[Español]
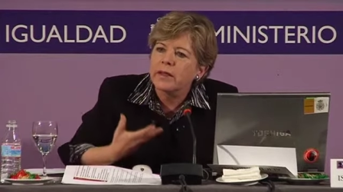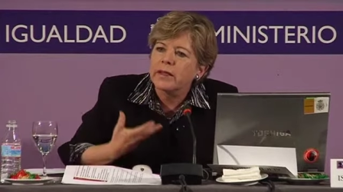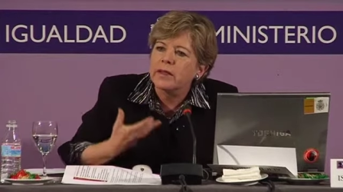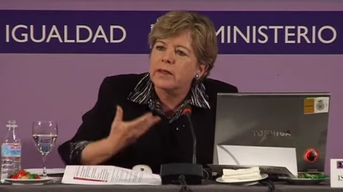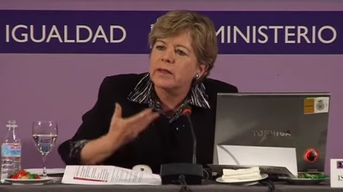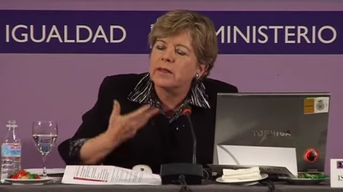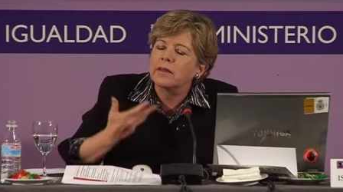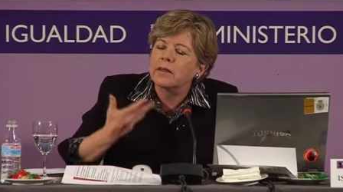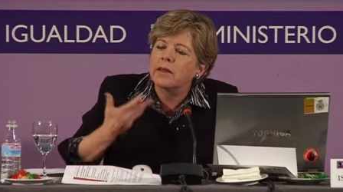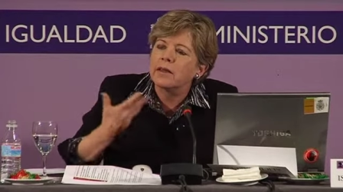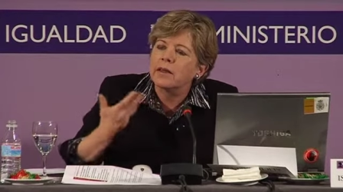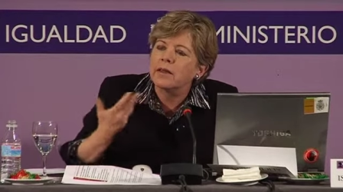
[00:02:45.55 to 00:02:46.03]

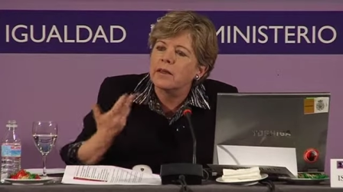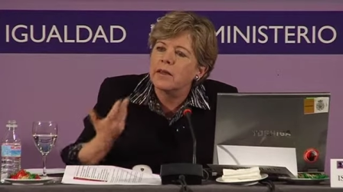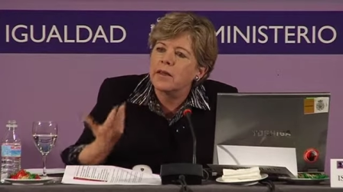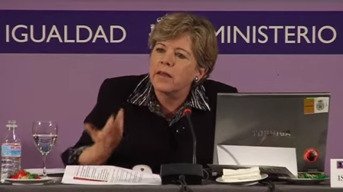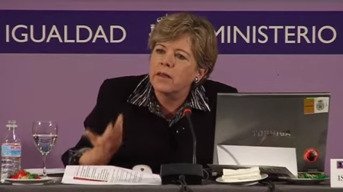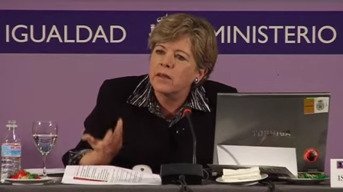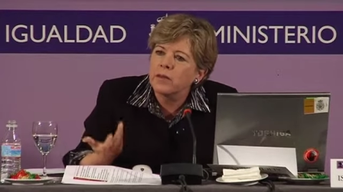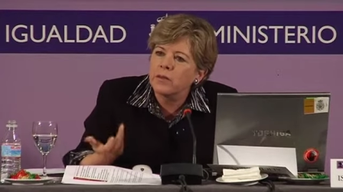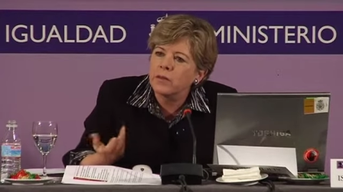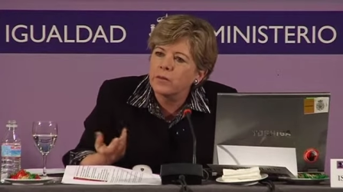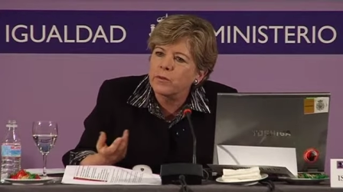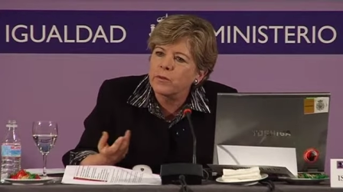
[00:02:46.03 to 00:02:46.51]
y
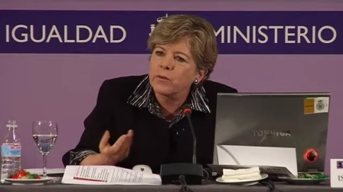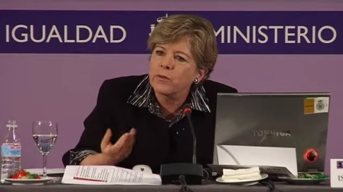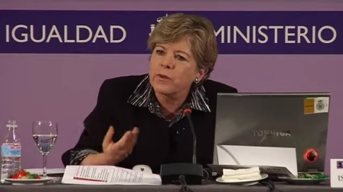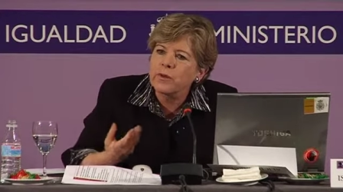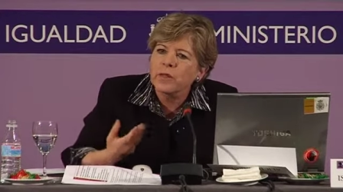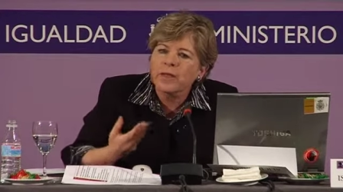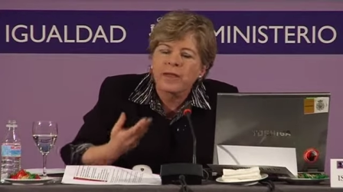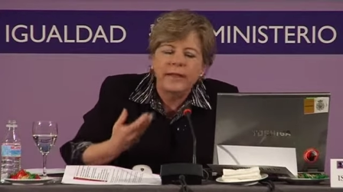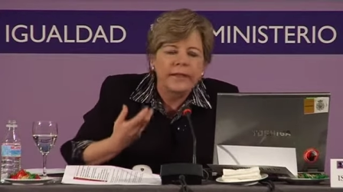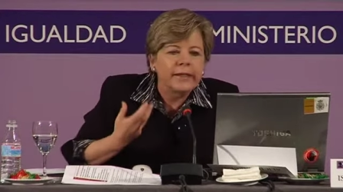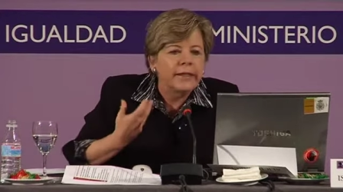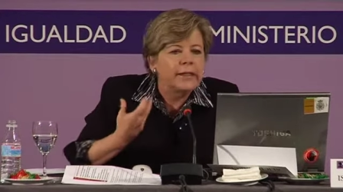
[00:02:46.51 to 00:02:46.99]
terrenos
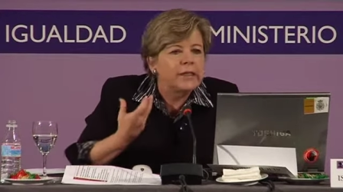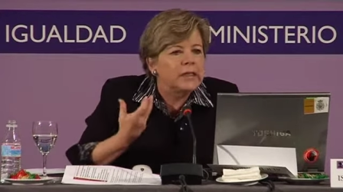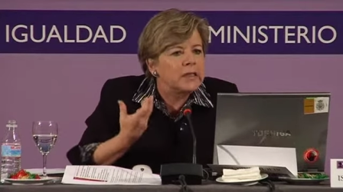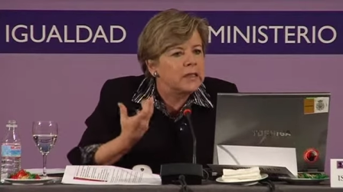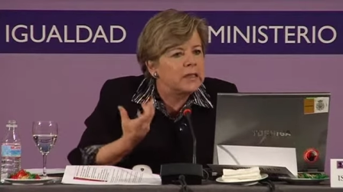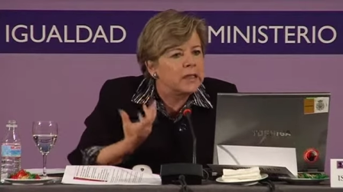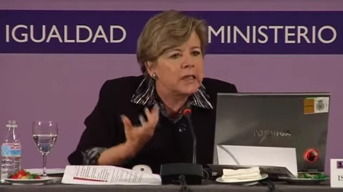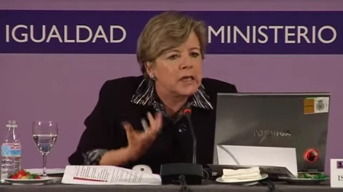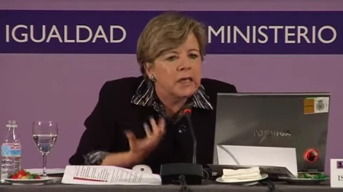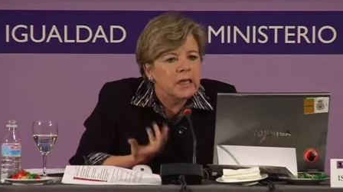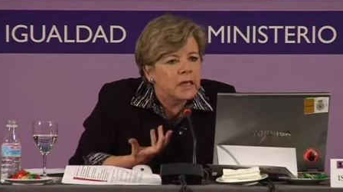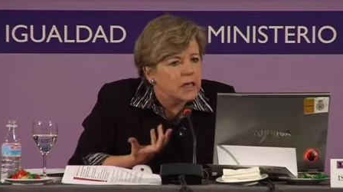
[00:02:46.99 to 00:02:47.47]
y
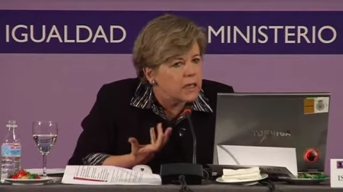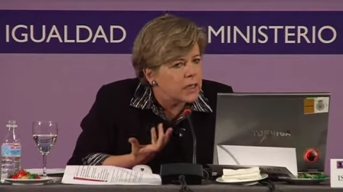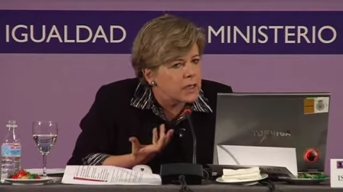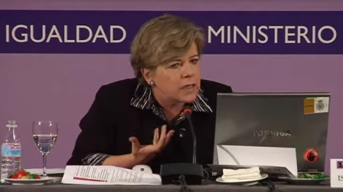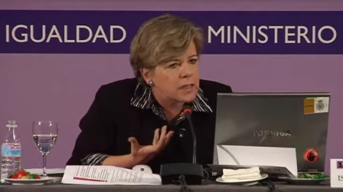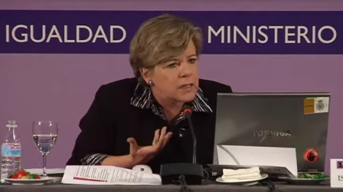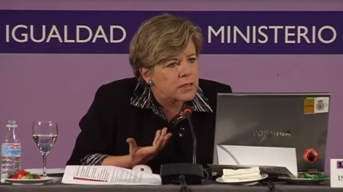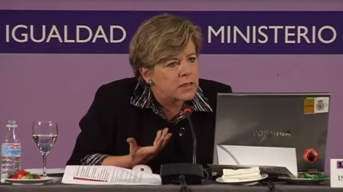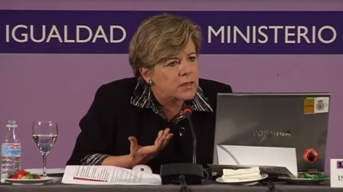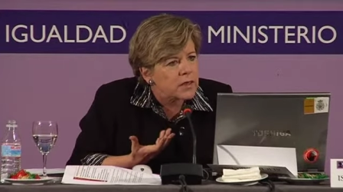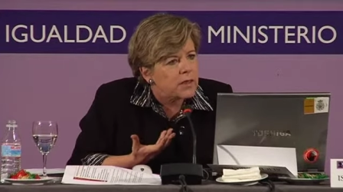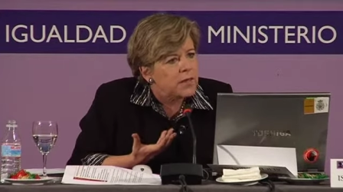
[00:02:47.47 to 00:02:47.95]

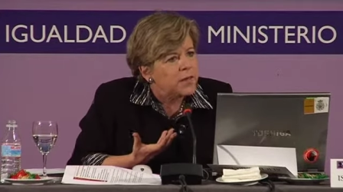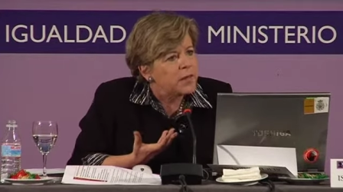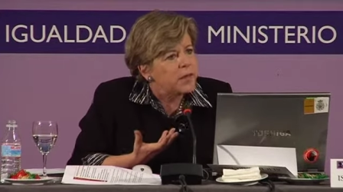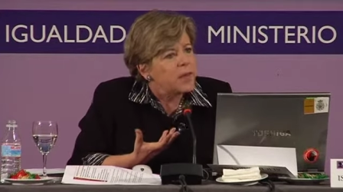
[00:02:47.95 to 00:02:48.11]
tierras